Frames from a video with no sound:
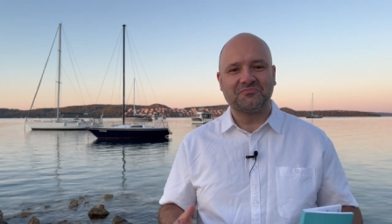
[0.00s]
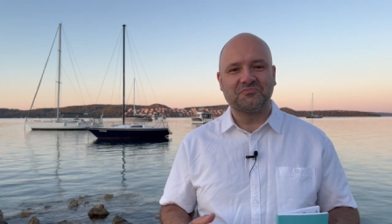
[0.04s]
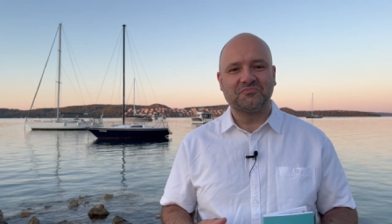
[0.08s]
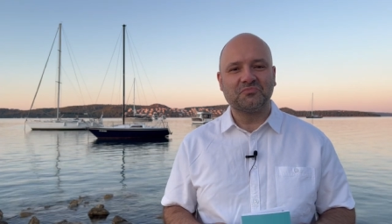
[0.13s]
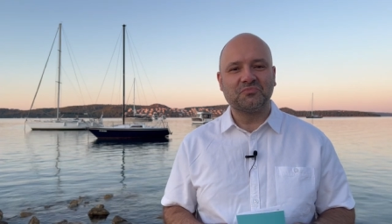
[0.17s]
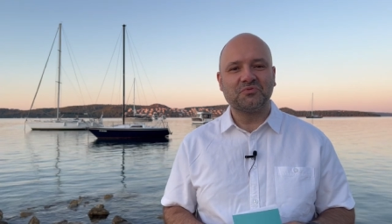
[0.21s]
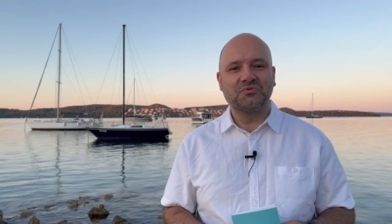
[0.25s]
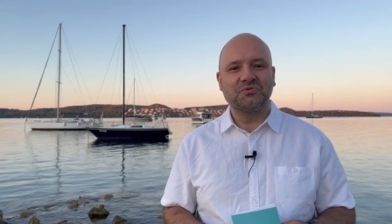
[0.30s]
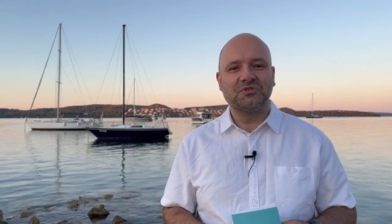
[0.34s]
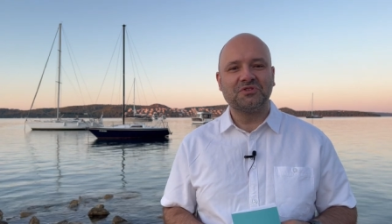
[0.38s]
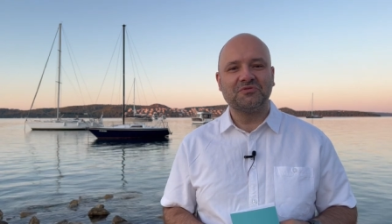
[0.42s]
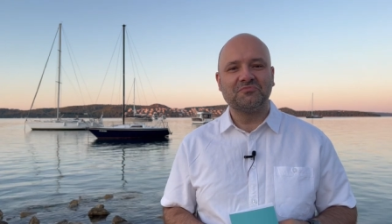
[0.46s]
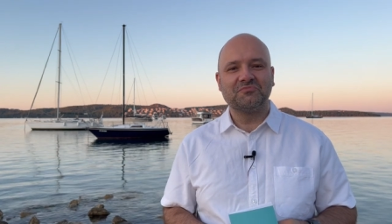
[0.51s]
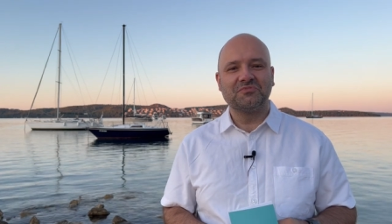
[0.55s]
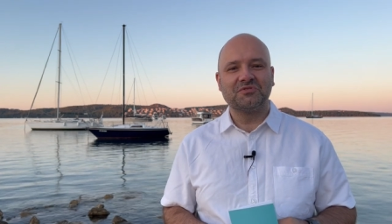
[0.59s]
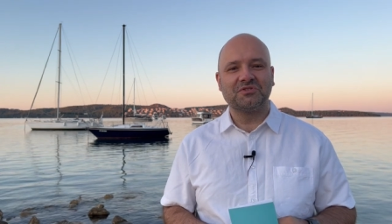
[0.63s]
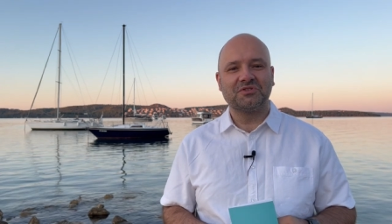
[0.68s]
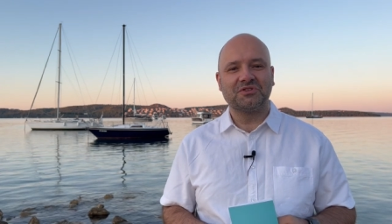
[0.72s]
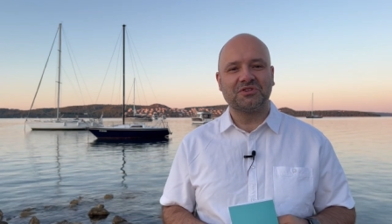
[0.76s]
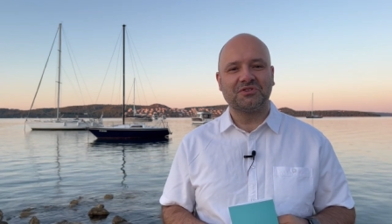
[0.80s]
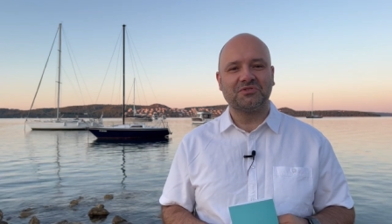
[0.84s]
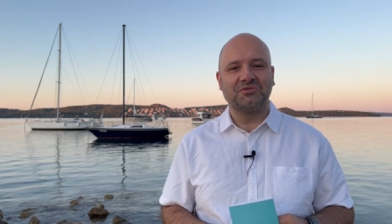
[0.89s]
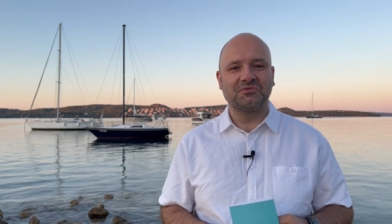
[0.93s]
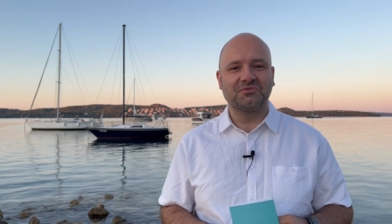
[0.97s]
budzimy
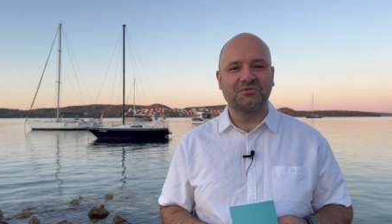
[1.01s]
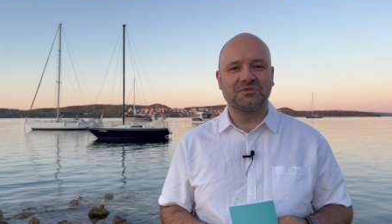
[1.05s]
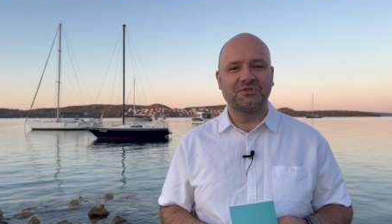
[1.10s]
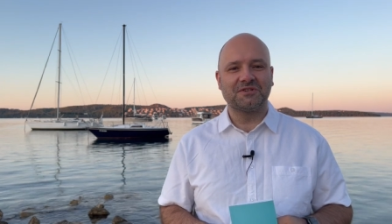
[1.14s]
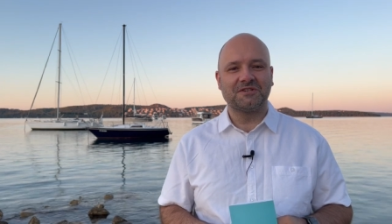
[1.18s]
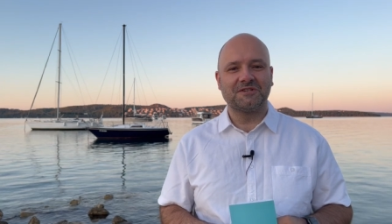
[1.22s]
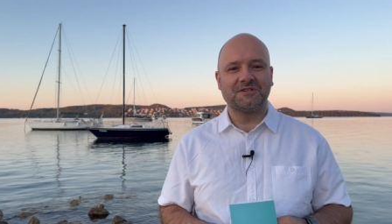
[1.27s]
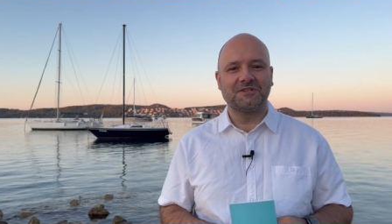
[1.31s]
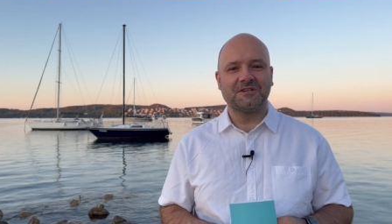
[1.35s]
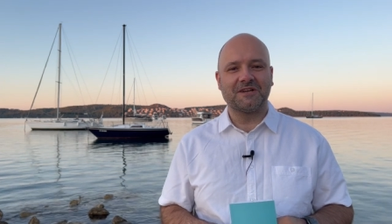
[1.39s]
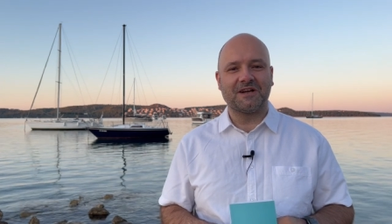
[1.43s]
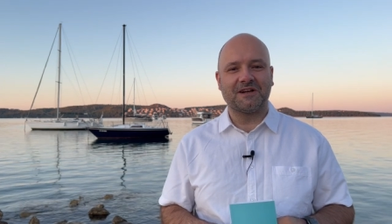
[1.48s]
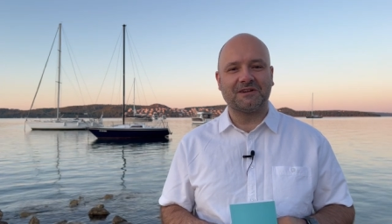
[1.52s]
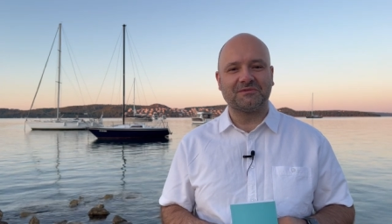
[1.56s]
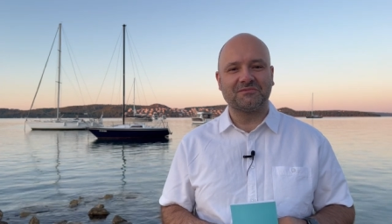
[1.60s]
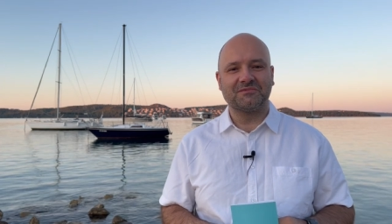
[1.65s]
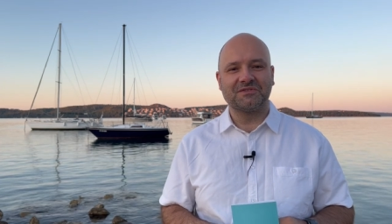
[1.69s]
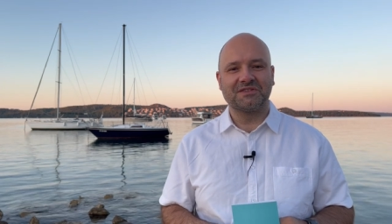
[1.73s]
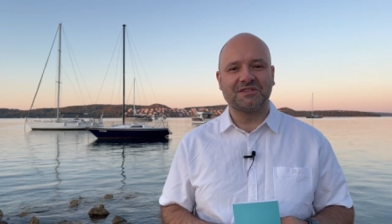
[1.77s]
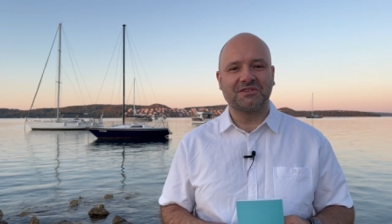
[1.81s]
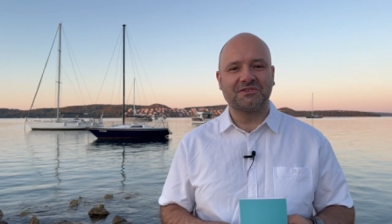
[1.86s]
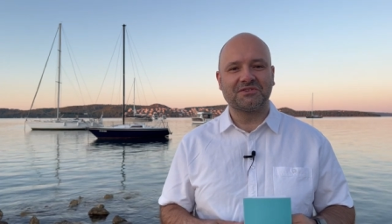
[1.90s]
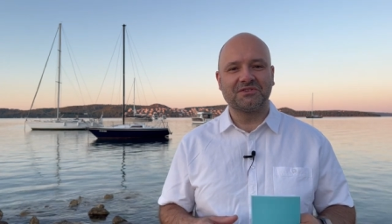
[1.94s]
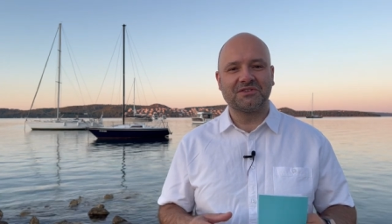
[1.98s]
się do życia,
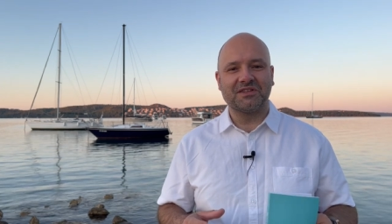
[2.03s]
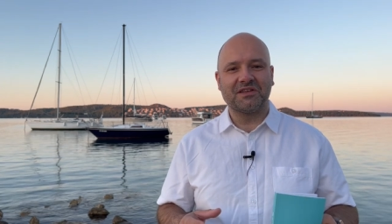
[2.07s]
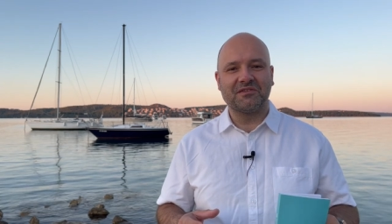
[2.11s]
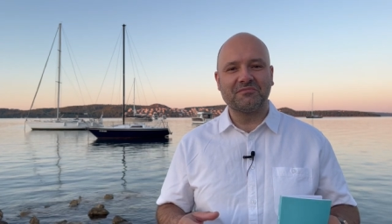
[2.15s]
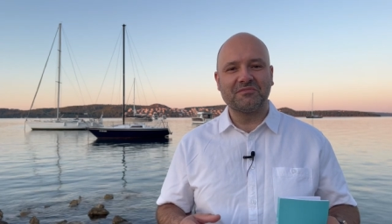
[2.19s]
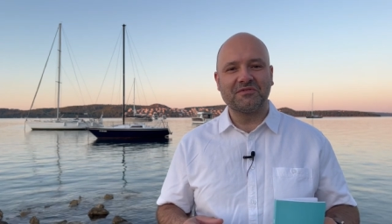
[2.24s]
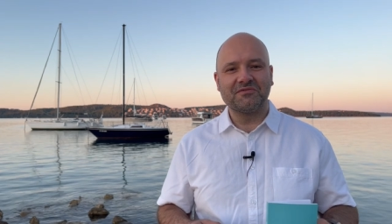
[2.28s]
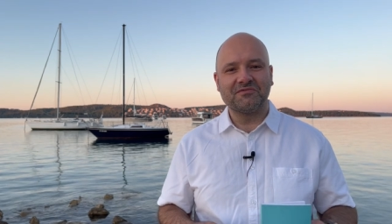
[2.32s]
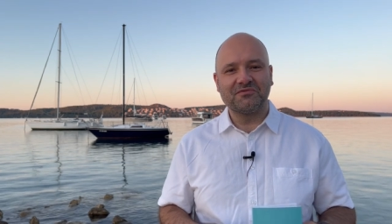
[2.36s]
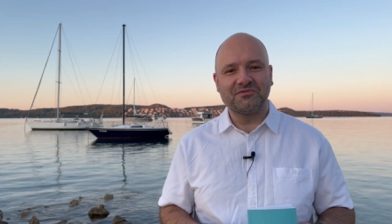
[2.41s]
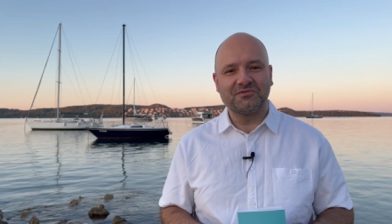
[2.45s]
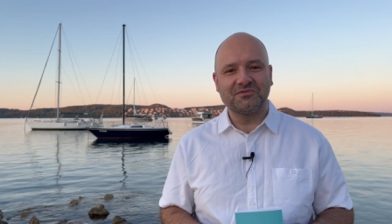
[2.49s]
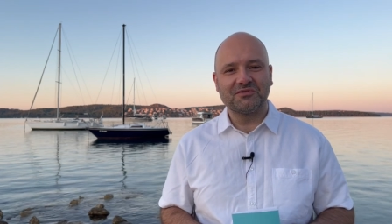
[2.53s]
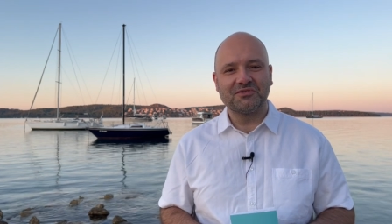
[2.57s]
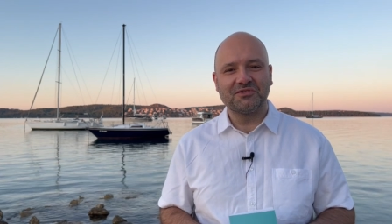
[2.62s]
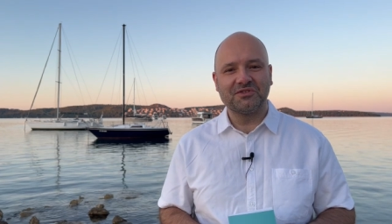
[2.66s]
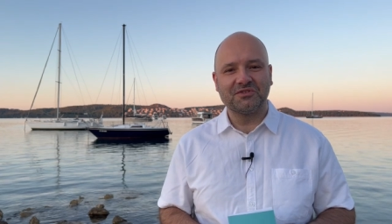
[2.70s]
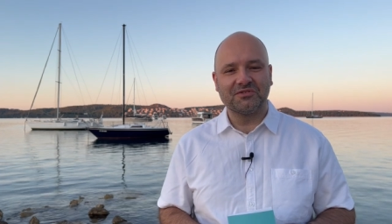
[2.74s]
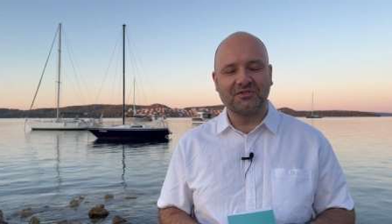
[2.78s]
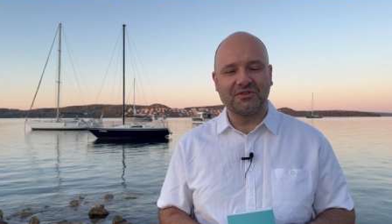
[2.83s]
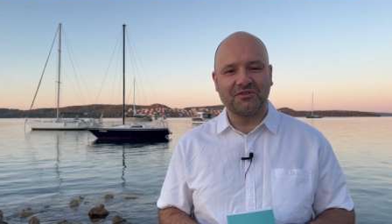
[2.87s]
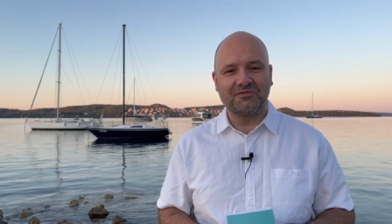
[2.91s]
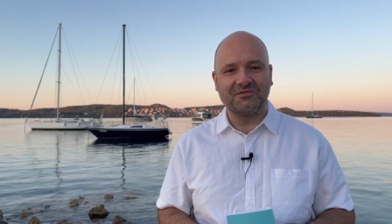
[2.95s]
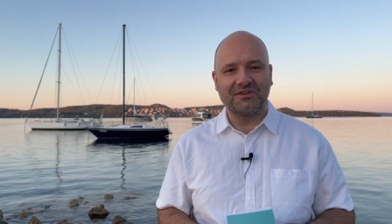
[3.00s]
zaczynamy
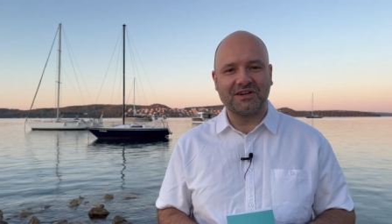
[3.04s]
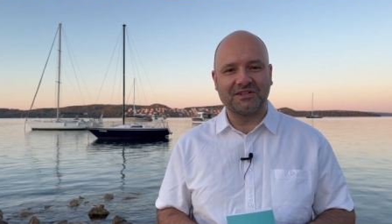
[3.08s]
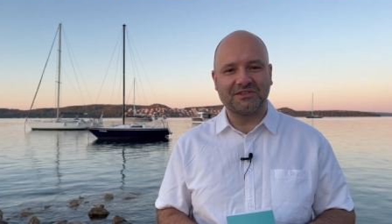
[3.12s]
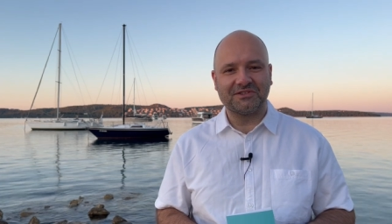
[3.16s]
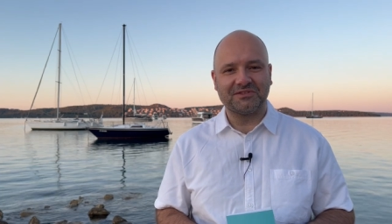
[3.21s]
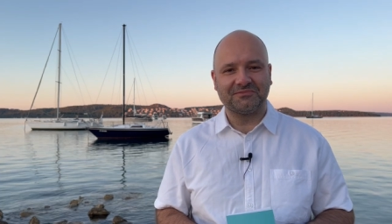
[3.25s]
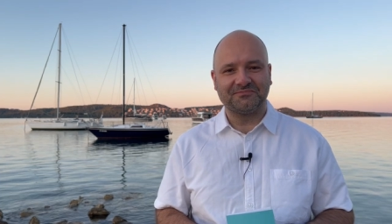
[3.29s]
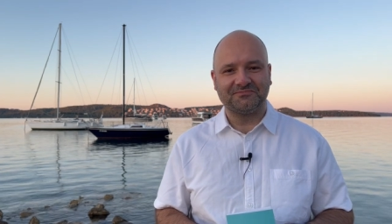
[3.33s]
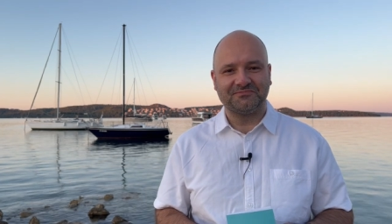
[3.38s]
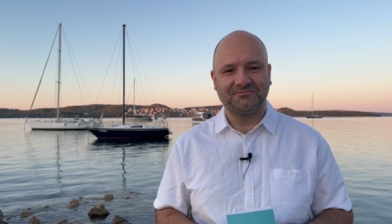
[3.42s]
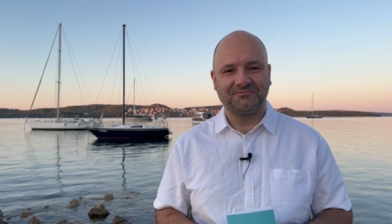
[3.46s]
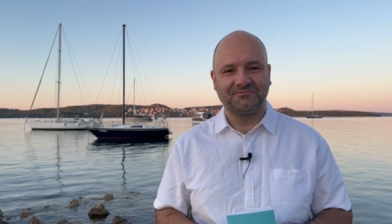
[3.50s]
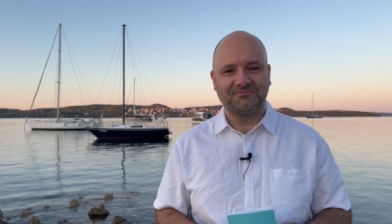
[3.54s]
funkcjonować.